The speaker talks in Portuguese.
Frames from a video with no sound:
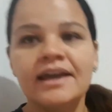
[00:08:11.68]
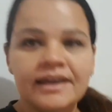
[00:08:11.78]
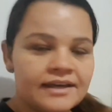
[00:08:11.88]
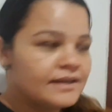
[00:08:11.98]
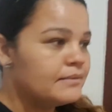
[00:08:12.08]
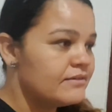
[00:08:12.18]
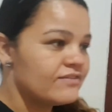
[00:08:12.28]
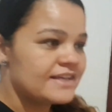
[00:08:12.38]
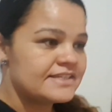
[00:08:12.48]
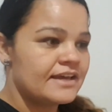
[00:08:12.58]
em
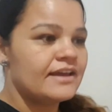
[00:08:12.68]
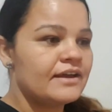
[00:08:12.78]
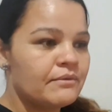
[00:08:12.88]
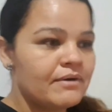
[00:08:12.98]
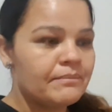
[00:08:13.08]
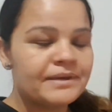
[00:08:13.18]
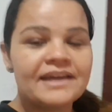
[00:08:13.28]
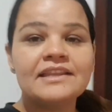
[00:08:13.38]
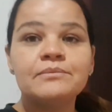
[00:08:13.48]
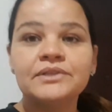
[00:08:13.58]
fazer uma
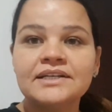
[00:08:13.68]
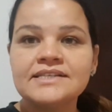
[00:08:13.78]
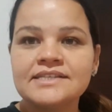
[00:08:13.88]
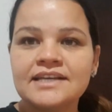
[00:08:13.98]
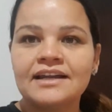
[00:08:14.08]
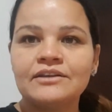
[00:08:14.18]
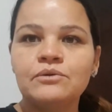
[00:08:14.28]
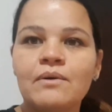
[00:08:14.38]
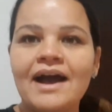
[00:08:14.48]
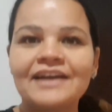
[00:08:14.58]
pequena mudancinha lá
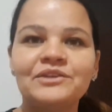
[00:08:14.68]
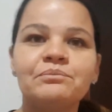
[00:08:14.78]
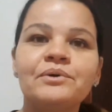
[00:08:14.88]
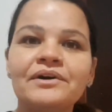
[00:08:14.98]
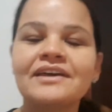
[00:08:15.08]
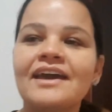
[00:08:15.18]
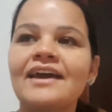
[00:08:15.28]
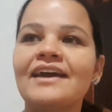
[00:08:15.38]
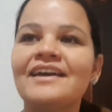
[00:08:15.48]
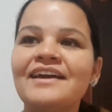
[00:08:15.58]
no quarto,
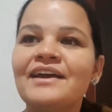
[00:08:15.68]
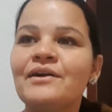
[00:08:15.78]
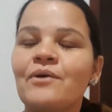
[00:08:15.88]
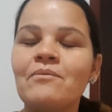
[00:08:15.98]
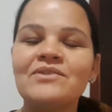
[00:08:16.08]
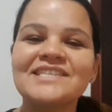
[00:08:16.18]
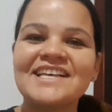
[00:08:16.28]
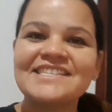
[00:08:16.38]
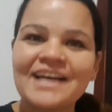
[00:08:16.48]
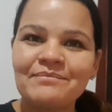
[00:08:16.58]
porque, como
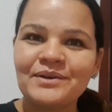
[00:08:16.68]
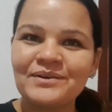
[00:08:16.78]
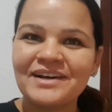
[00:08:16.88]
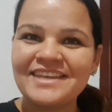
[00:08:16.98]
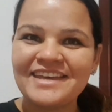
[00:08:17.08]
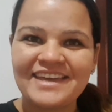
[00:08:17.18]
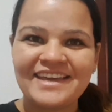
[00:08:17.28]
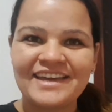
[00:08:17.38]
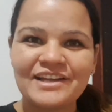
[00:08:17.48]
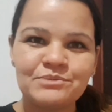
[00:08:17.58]
vocês sabem, eu ganhei
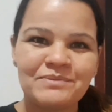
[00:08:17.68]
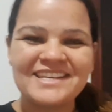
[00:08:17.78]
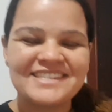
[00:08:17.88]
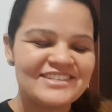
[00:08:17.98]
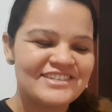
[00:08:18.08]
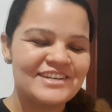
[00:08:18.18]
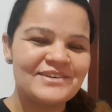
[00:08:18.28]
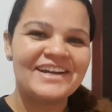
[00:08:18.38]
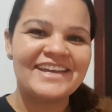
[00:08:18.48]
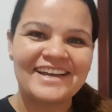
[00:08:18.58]
aqueles
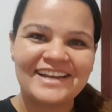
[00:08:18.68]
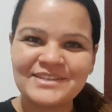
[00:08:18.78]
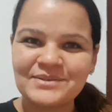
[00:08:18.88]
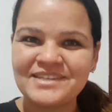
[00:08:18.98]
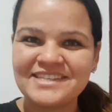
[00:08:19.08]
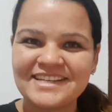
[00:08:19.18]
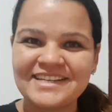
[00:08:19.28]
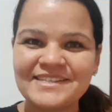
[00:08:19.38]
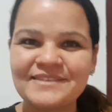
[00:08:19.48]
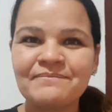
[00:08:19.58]
presentinhos, ganhei aquelas
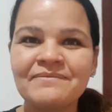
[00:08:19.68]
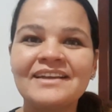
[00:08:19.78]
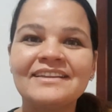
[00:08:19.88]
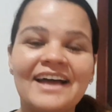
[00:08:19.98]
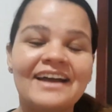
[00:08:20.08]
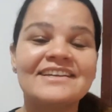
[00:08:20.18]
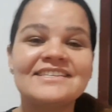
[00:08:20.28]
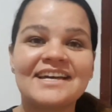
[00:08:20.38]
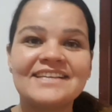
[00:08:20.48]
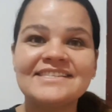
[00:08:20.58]
coisinhas da
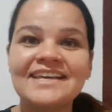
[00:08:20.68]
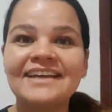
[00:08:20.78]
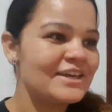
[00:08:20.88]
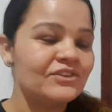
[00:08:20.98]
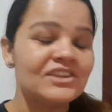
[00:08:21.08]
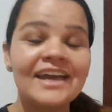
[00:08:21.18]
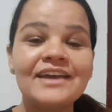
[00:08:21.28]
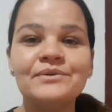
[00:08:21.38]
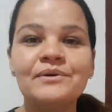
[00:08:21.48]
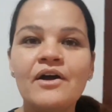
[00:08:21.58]
Cristais Center. Eu
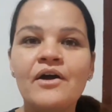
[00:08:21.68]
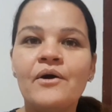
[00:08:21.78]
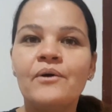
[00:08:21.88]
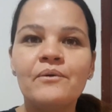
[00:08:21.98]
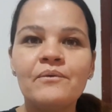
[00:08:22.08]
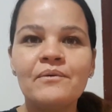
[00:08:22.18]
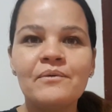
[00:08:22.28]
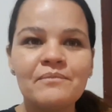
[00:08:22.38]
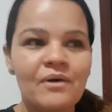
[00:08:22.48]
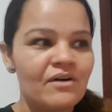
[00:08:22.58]
tenho
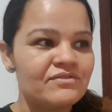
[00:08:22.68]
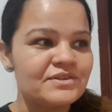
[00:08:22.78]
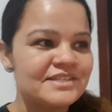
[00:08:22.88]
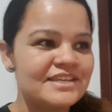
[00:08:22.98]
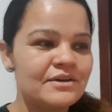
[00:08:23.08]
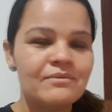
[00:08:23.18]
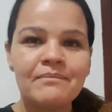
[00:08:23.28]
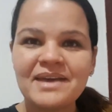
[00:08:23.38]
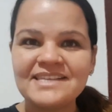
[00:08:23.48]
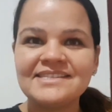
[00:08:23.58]
um móvelzinho, uma
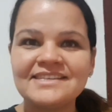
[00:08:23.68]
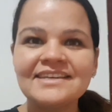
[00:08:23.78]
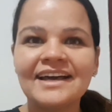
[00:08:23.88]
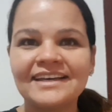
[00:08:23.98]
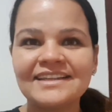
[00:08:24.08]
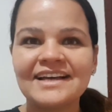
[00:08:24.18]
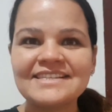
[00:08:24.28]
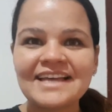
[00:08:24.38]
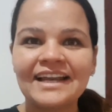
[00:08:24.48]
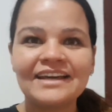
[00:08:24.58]
mesinha aqui na
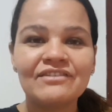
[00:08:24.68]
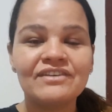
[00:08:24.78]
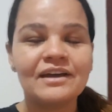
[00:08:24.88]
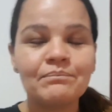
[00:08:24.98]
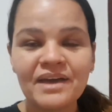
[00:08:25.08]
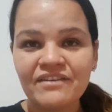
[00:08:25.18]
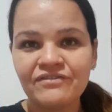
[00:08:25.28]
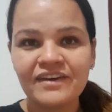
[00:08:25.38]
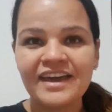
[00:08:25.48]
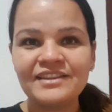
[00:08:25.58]
sala que fica
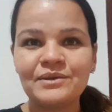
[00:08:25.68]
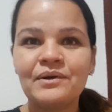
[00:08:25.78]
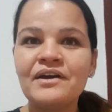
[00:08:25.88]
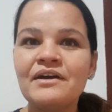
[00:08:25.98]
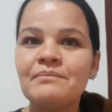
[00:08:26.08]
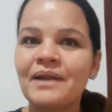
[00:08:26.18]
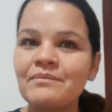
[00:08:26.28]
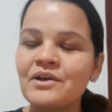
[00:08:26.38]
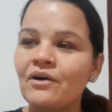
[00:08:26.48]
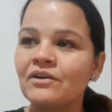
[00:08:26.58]
perfeito pra
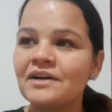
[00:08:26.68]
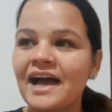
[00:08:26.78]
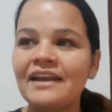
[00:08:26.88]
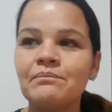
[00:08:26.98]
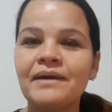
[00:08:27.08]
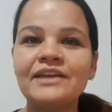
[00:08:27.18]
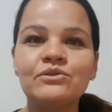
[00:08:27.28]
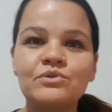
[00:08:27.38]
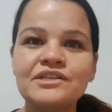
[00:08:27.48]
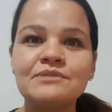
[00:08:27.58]
mim colocar ali perto
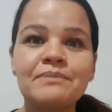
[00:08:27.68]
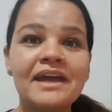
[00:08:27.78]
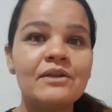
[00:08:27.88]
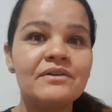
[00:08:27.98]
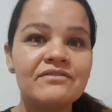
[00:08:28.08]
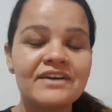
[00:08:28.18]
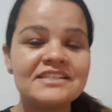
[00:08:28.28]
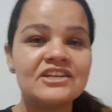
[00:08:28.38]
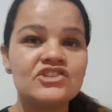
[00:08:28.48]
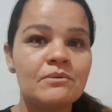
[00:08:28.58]
do espelho e
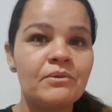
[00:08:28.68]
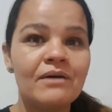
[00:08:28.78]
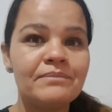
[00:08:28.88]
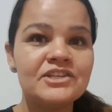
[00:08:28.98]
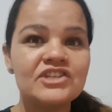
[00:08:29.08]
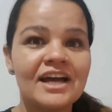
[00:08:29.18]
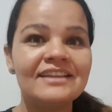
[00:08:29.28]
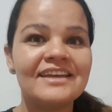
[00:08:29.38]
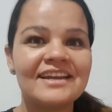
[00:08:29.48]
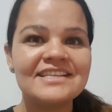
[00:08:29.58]
fazer tipo uma
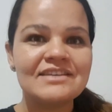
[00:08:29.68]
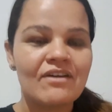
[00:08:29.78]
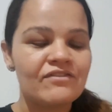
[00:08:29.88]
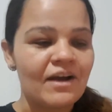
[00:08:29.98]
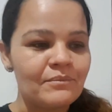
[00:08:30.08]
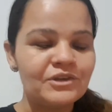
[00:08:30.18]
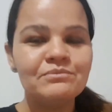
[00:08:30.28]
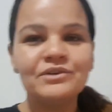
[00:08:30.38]
penteadeira assim, vai ficar muito